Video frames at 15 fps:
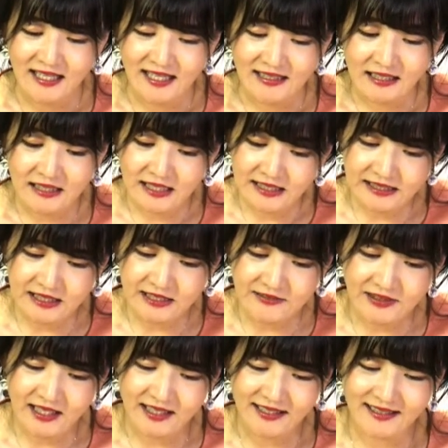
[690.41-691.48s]
左大臣
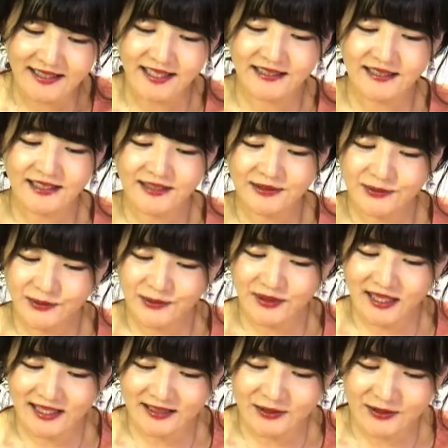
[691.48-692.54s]
は現役の高
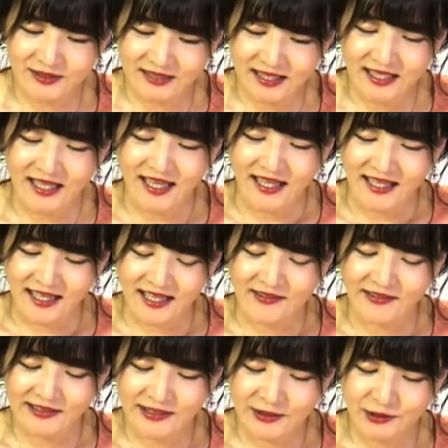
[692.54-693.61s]
官として平
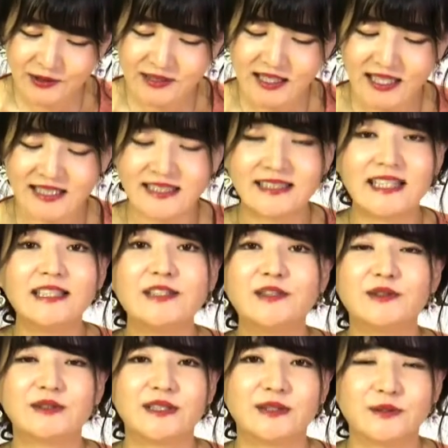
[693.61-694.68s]
和な世の中になる
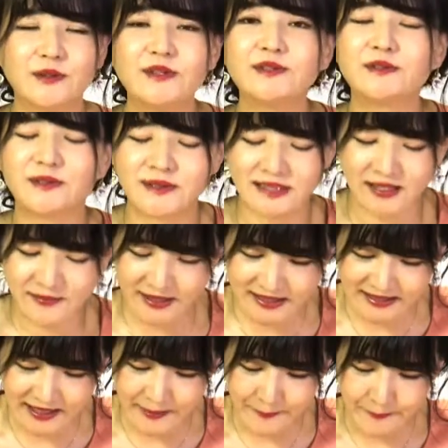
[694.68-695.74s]
ように努力をしてま
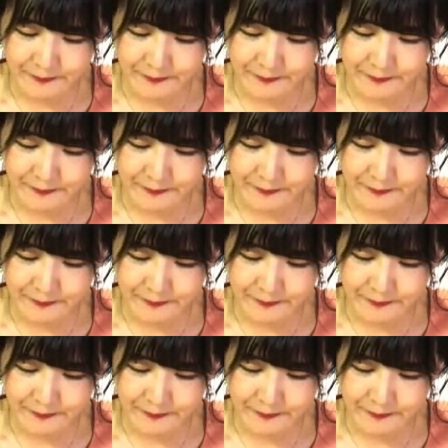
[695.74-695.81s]
した。